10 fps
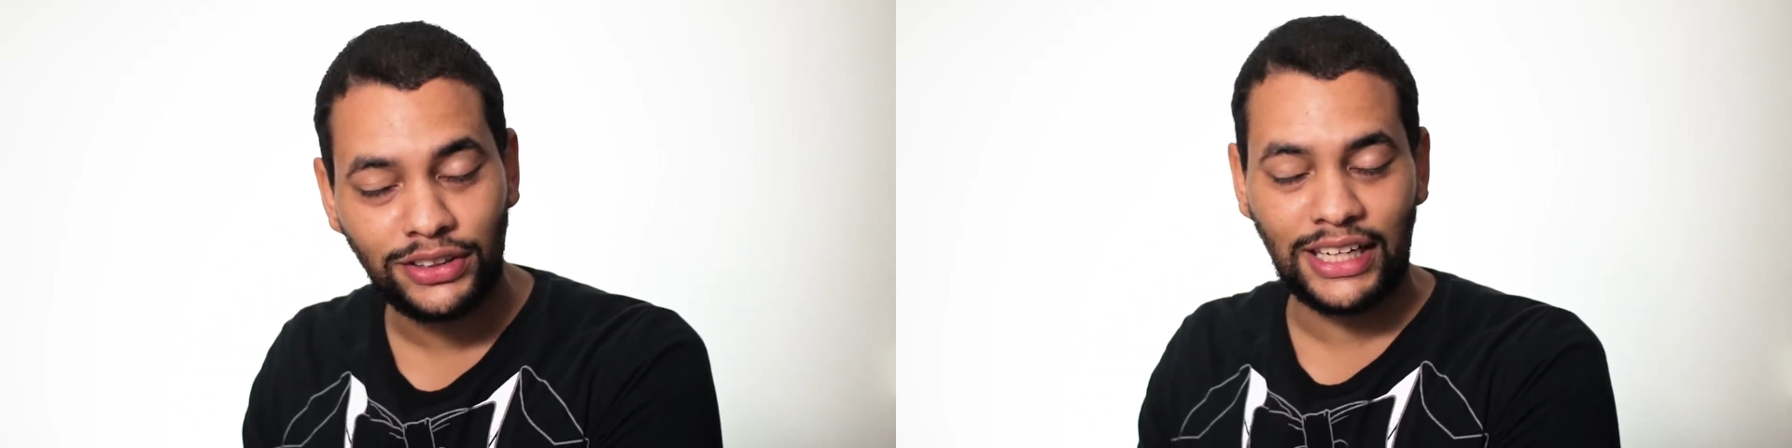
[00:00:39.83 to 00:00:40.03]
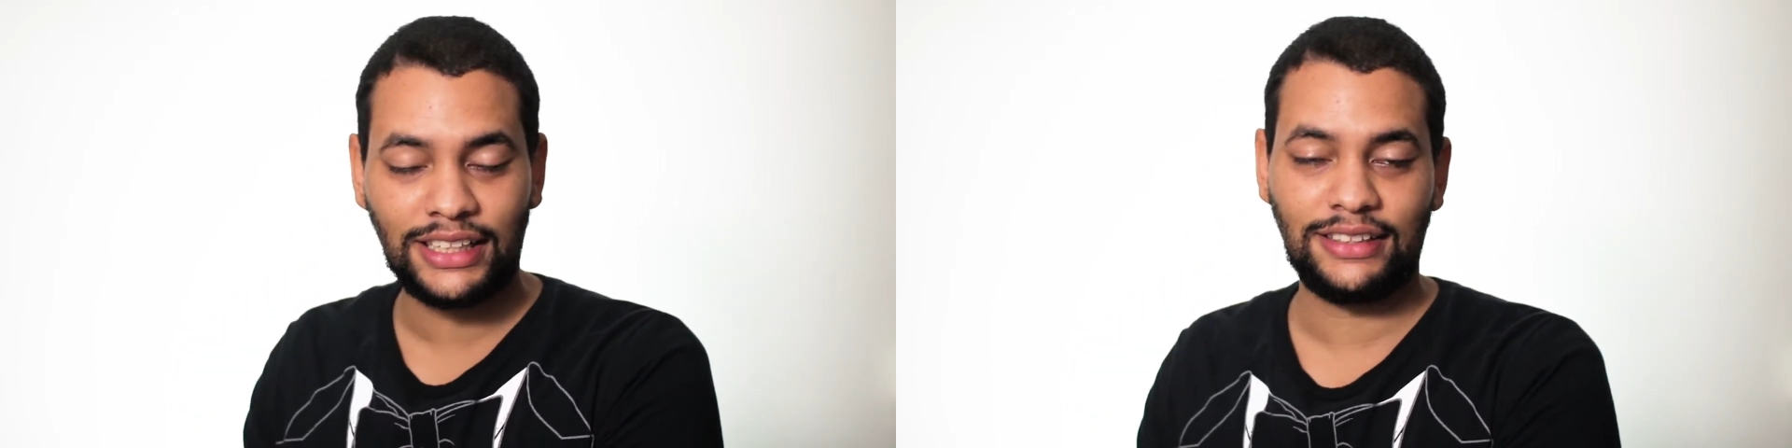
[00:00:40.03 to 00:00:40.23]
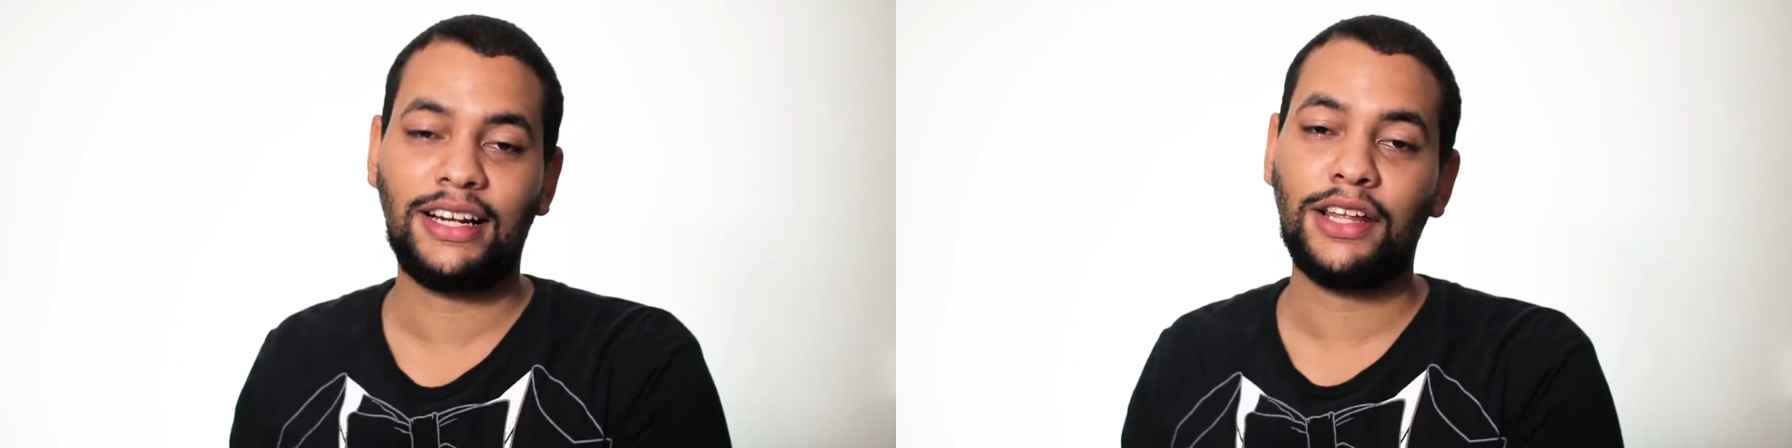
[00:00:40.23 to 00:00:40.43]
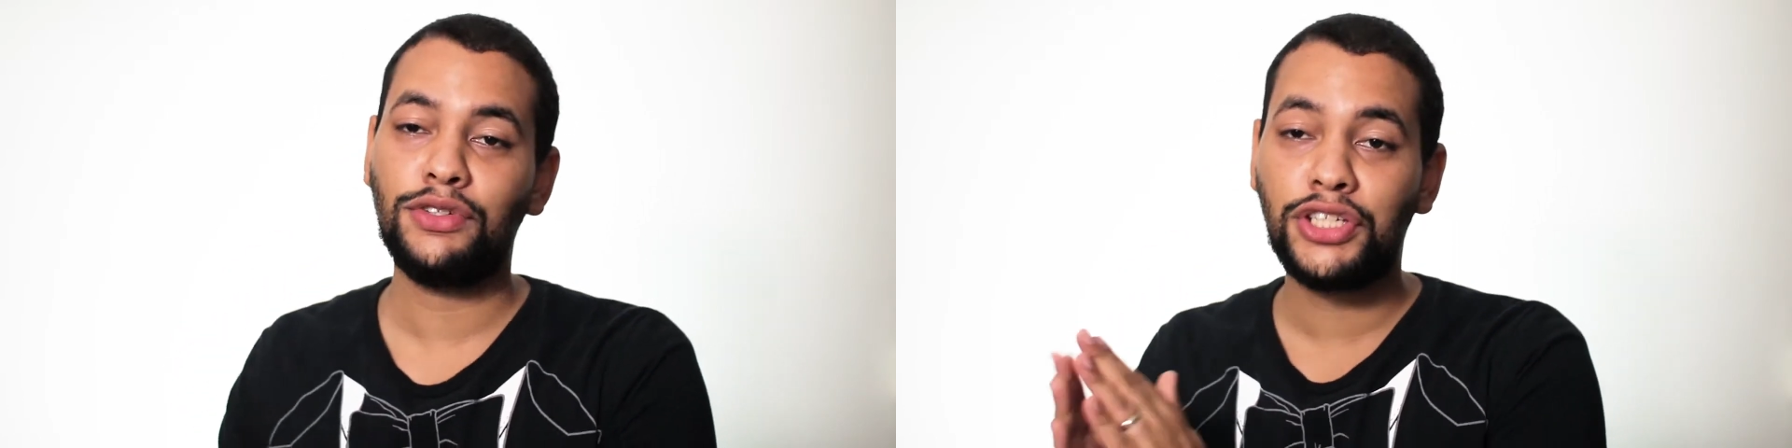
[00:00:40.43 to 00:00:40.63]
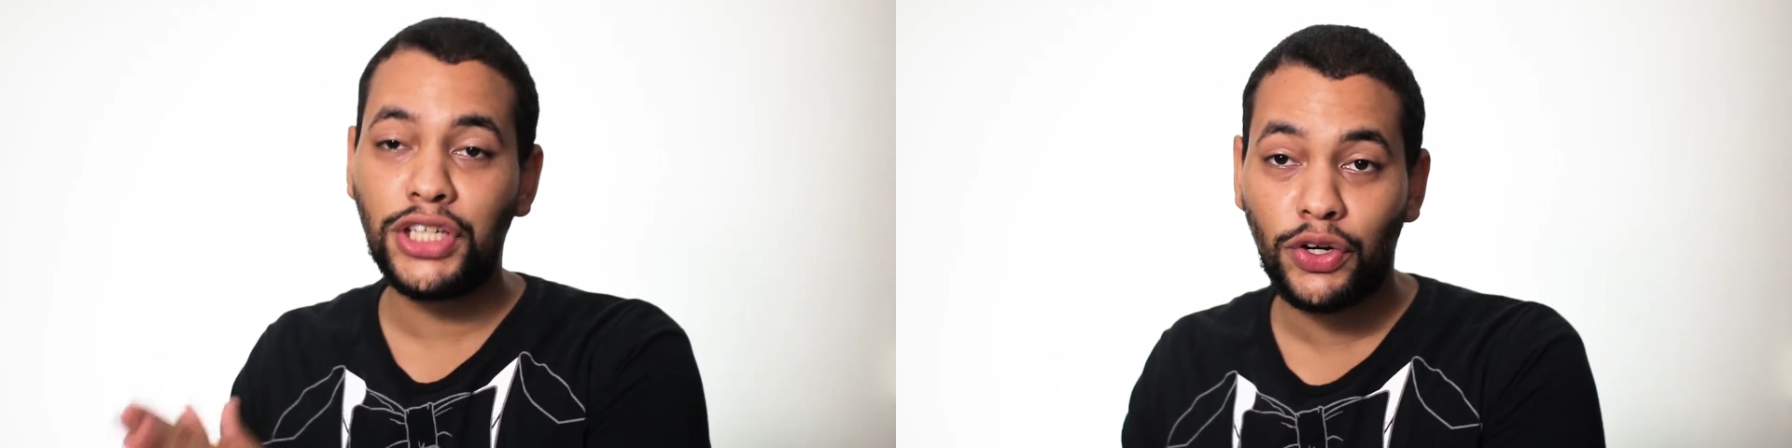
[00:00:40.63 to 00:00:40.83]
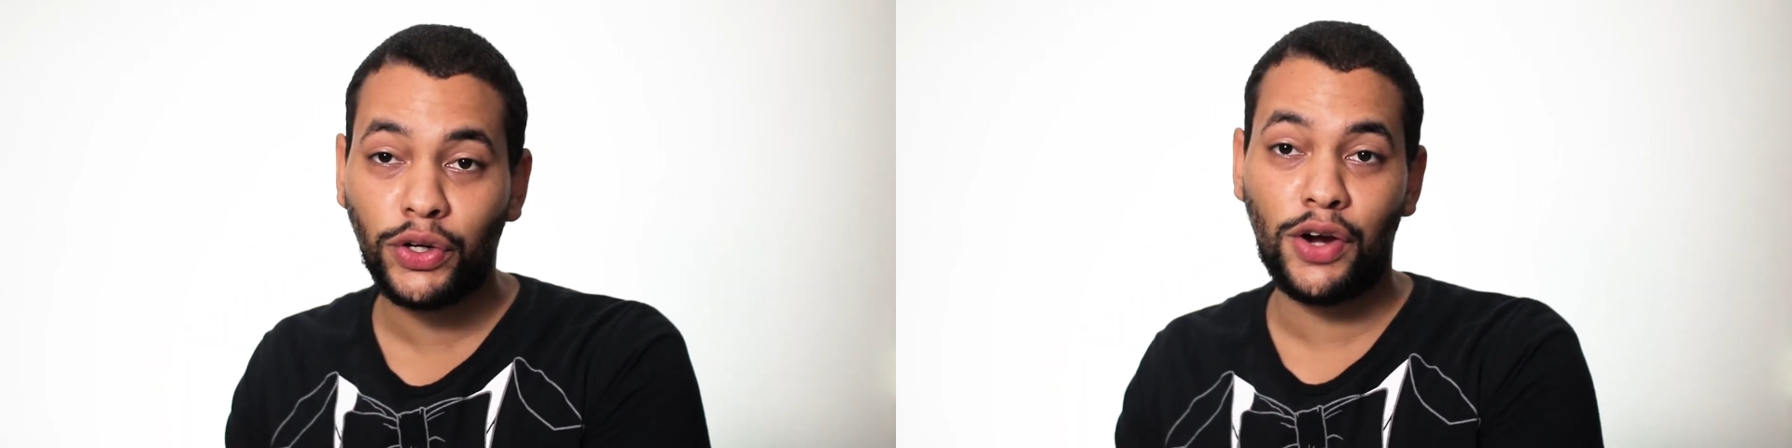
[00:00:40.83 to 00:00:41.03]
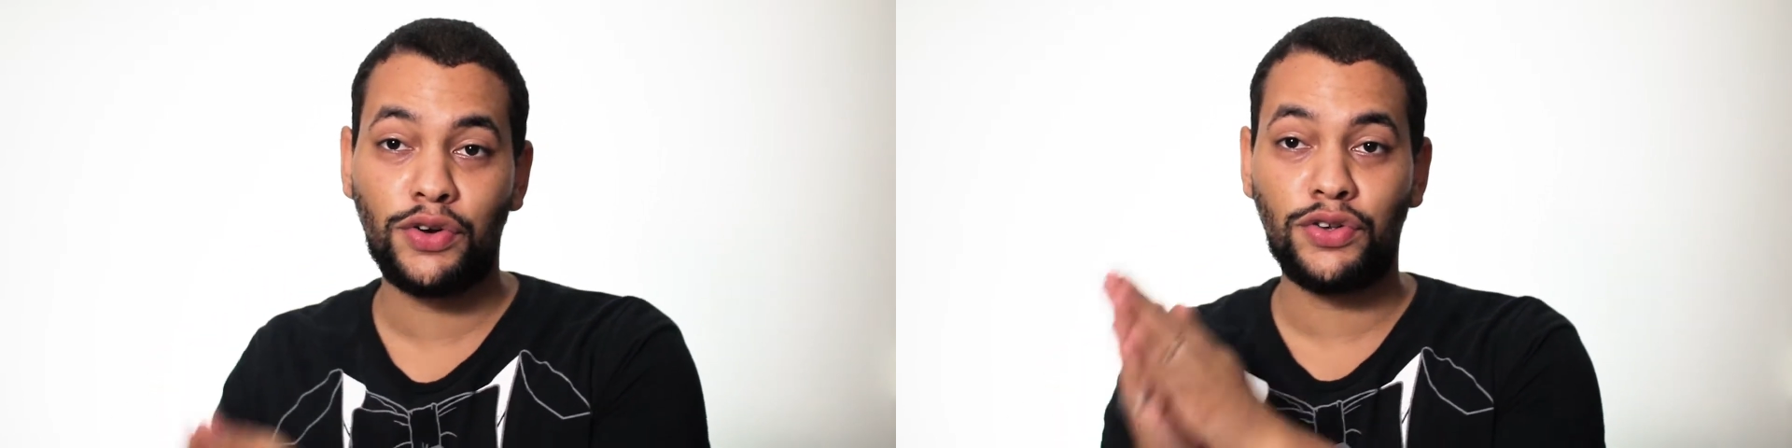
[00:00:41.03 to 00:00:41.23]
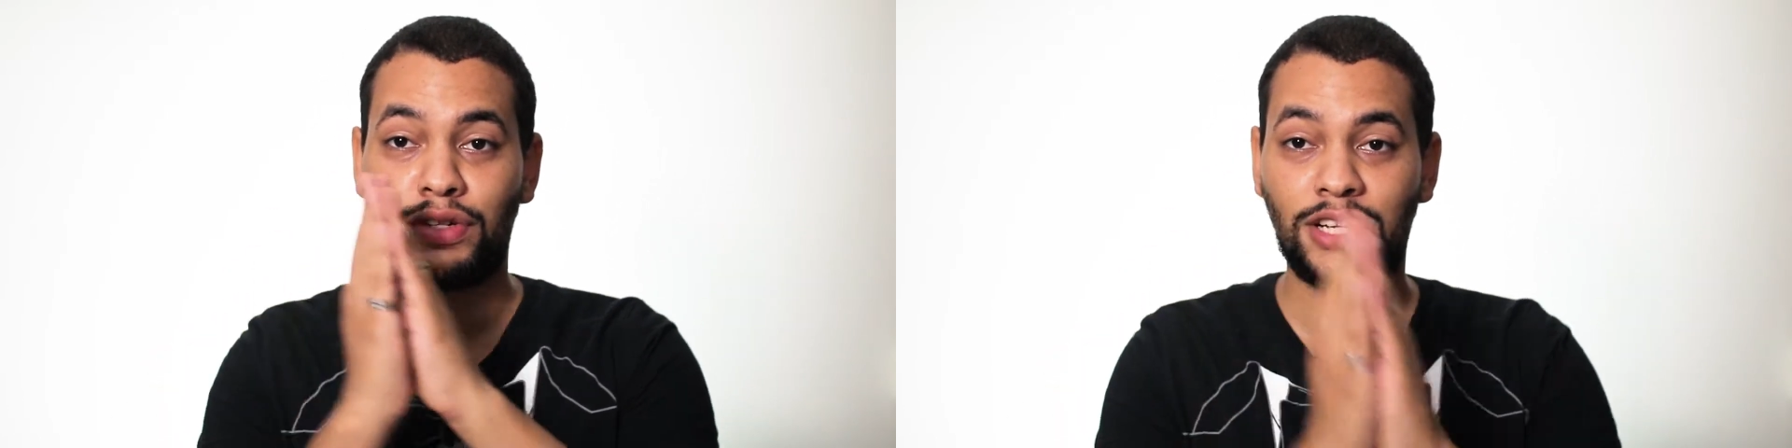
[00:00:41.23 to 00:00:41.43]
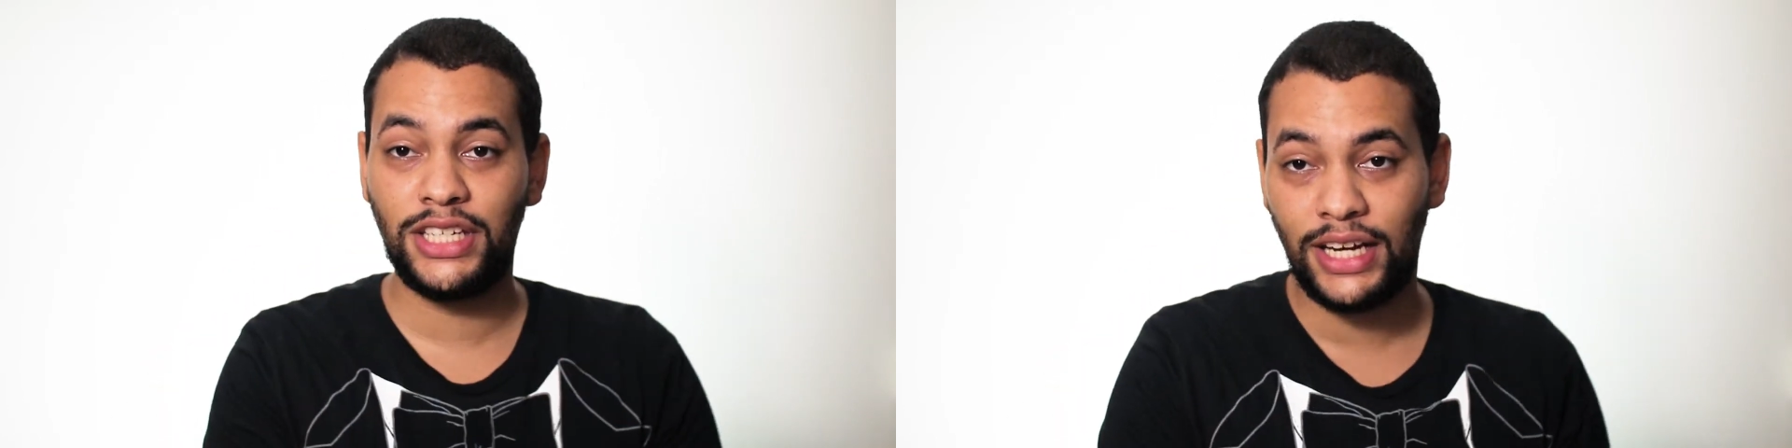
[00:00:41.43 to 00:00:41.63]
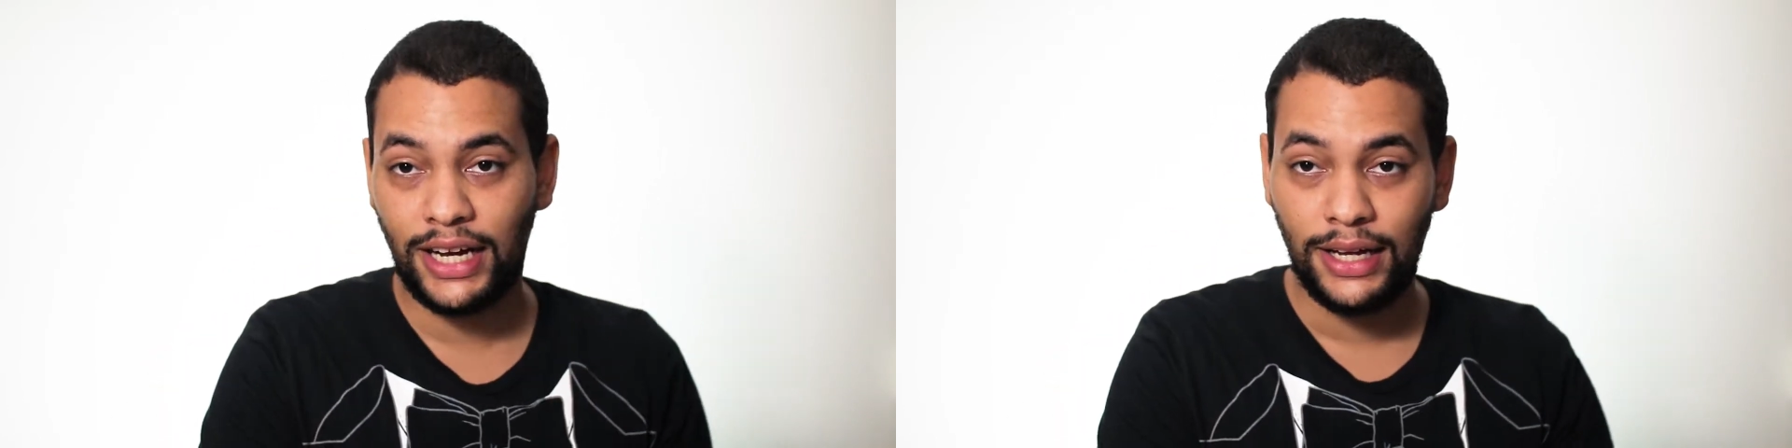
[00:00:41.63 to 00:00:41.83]
trata acerca de un chico que conoce a una
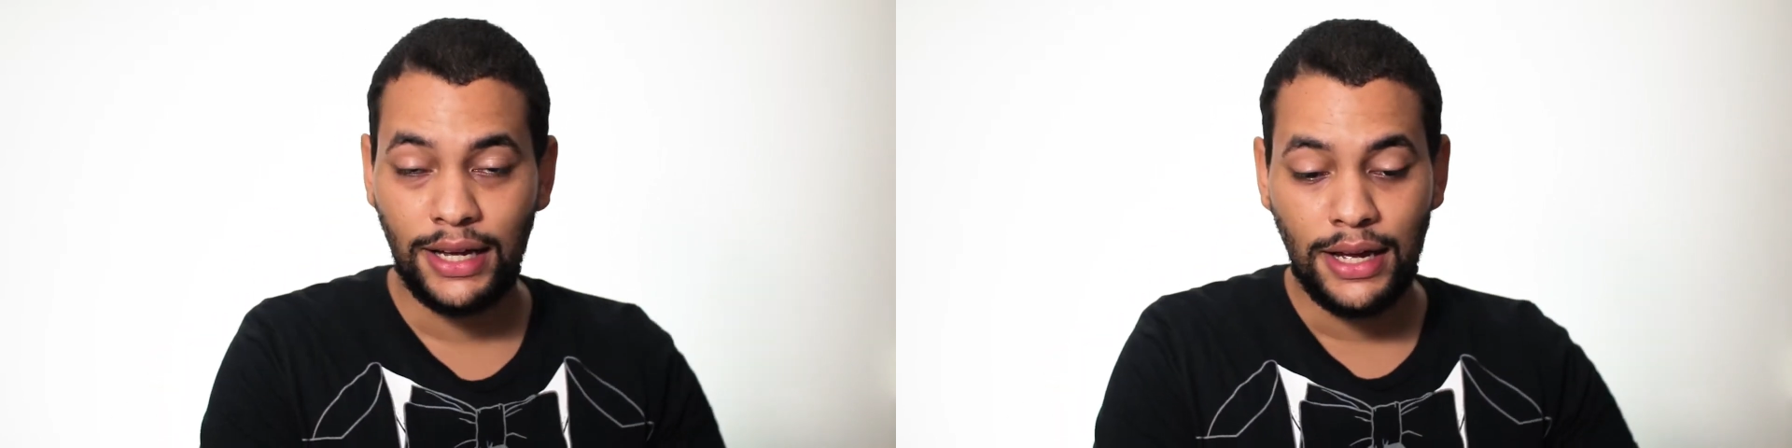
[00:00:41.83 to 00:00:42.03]
chica,